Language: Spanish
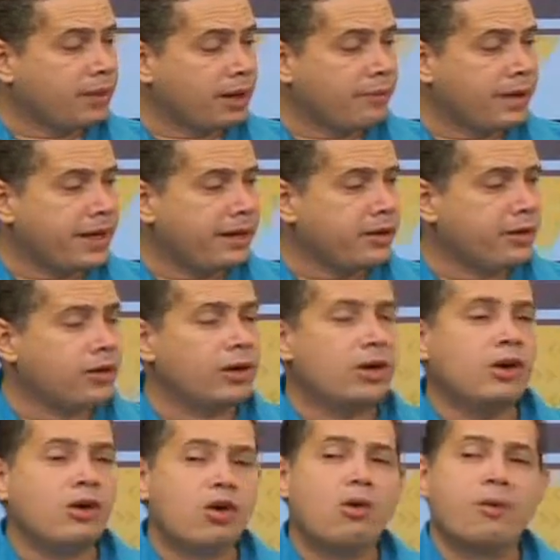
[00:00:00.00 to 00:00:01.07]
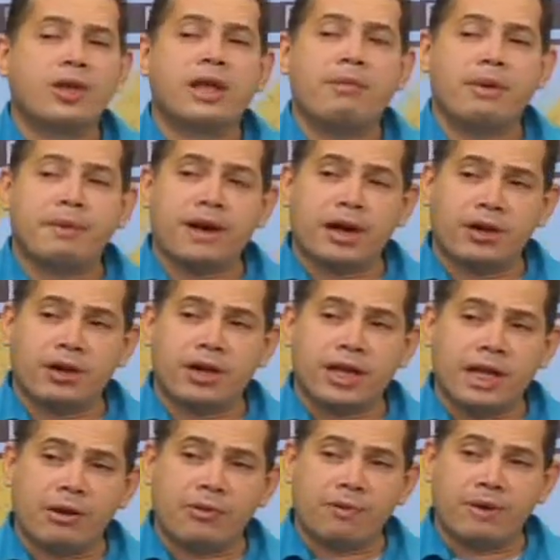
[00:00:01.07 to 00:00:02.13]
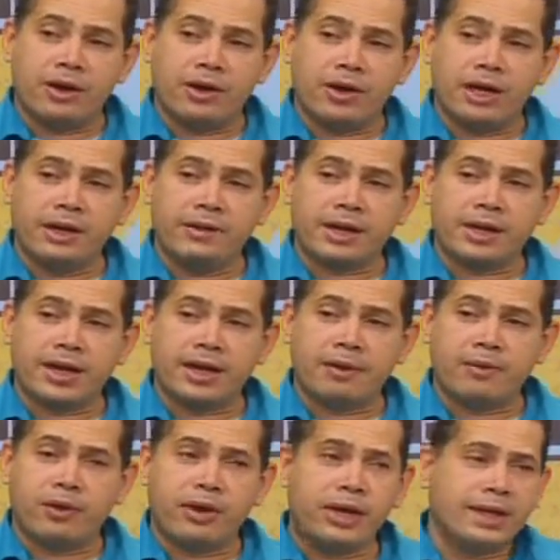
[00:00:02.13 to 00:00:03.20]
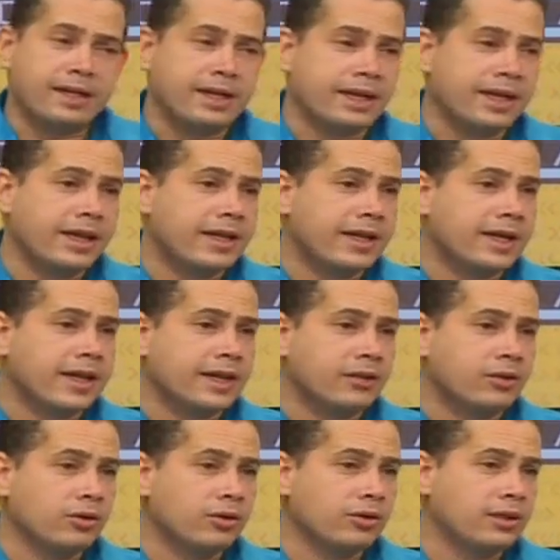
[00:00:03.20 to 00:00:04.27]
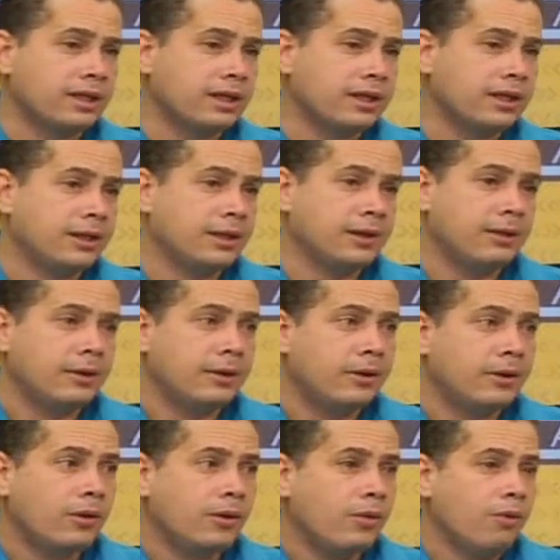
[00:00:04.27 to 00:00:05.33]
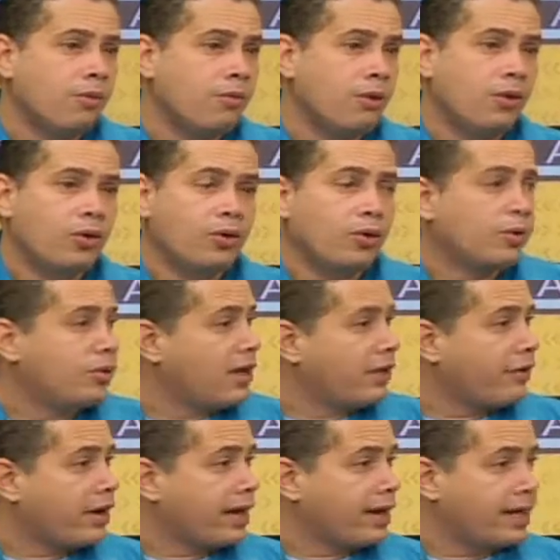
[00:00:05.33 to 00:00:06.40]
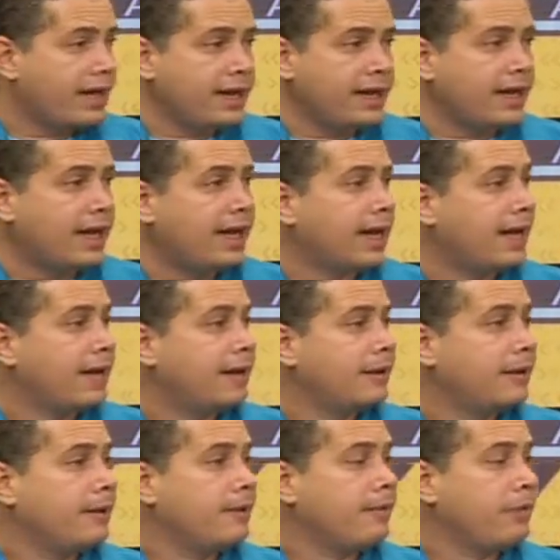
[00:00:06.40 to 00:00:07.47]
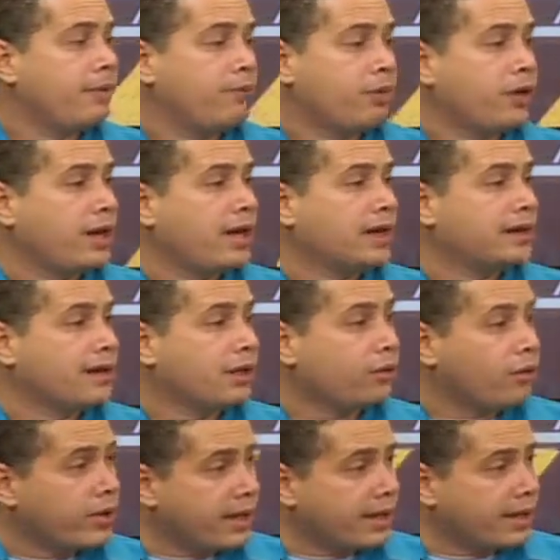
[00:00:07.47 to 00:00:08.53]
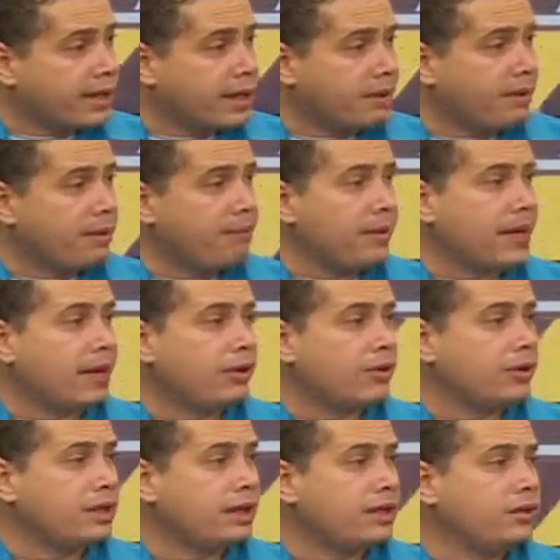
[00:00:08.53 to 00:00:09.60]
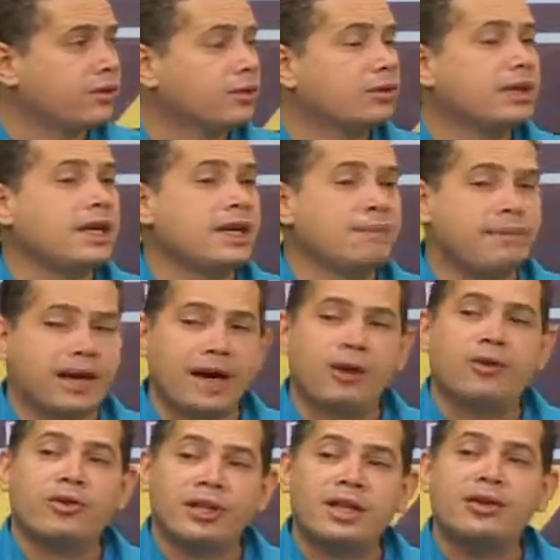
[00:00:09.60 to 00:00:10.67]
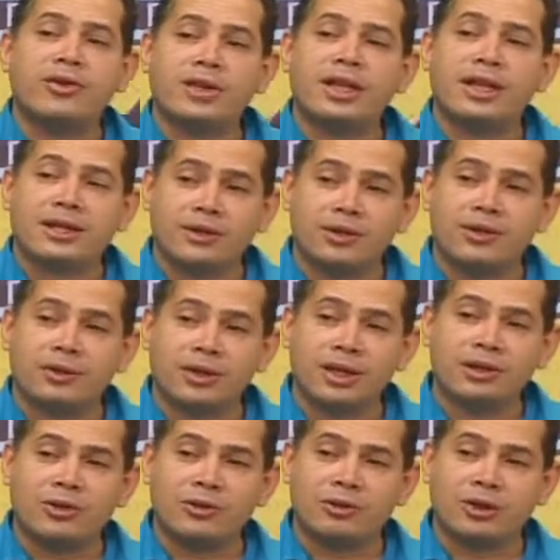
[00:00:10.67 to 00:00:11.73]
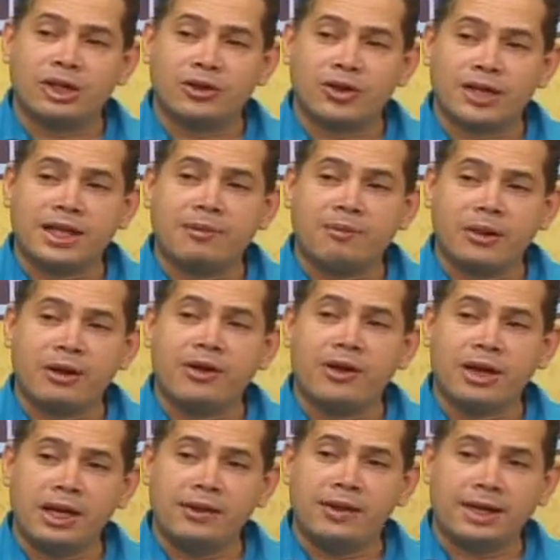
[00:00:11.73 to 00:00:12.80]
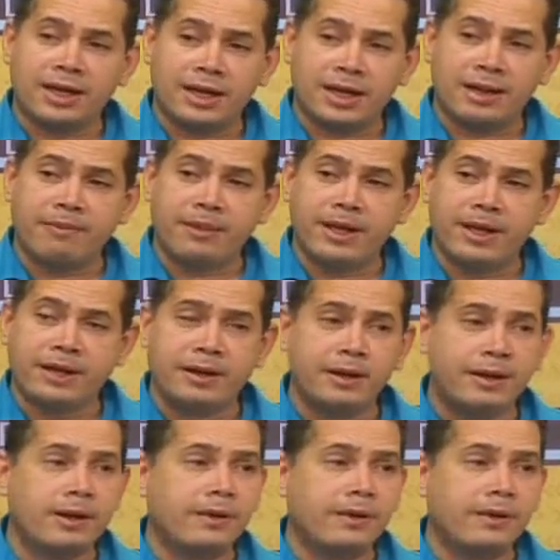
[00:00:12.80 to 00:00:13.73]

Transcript: por abrigo, como también para los que tenemos privados de libertad, que podría ser en este caso, no sé, un mono, una franela, podrían ser juguetes también para los niños y para los niños de esos, de esos muchachos que están privados de libertad también.